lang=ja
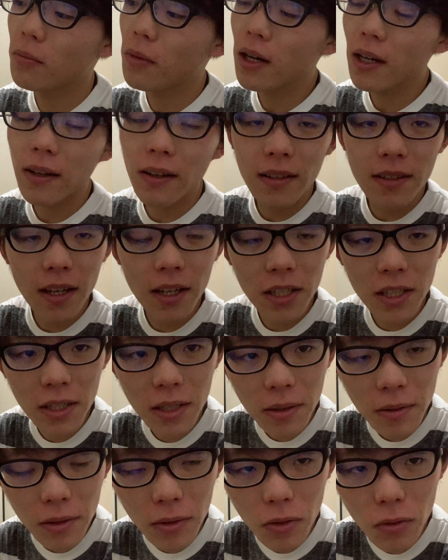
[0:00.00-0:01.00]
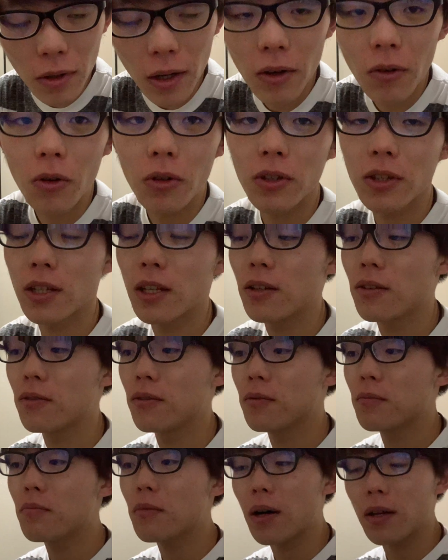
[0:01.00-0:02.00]
漫画は最新話を追って
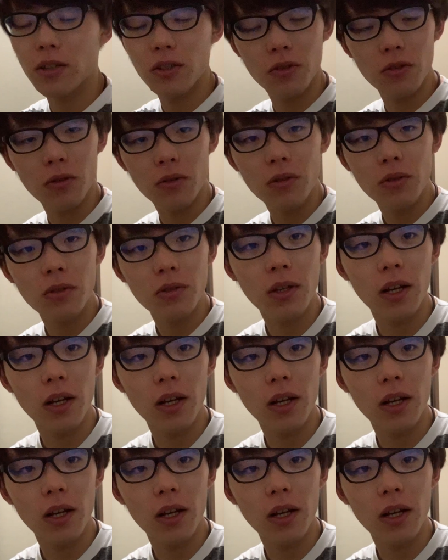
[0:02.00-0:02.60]
る、まあ、ちょっと、